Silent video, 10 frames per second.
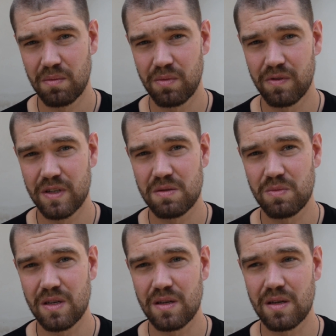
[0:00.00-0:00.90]
Powiedz
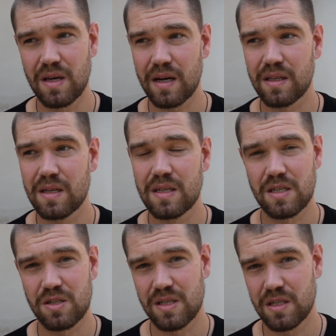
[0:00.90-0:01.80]
mi, jak Ty
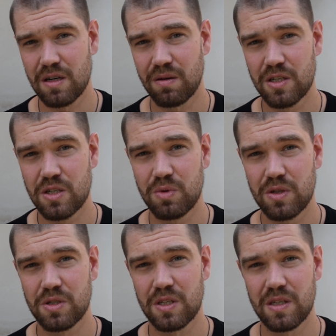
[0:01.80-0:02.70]
chcesz zadziałać, żeby
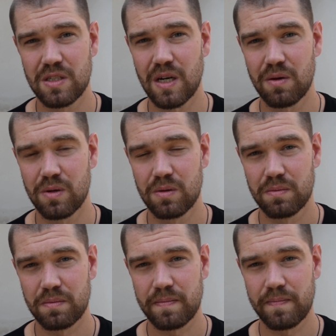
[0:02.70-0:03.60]
to się nie działo
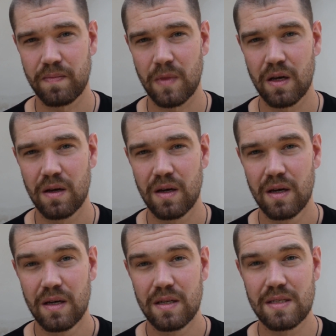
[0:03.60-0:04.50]

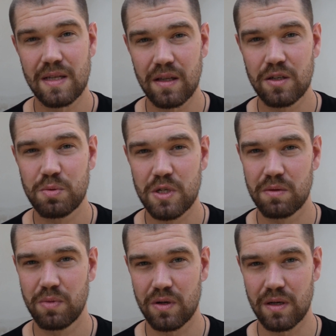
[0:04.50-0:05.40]
stanąć
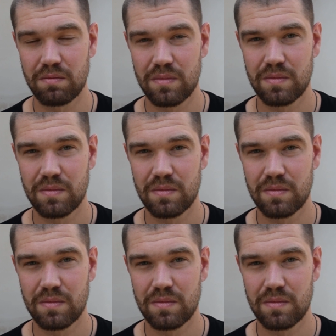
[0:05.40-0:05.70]
przed Bogiem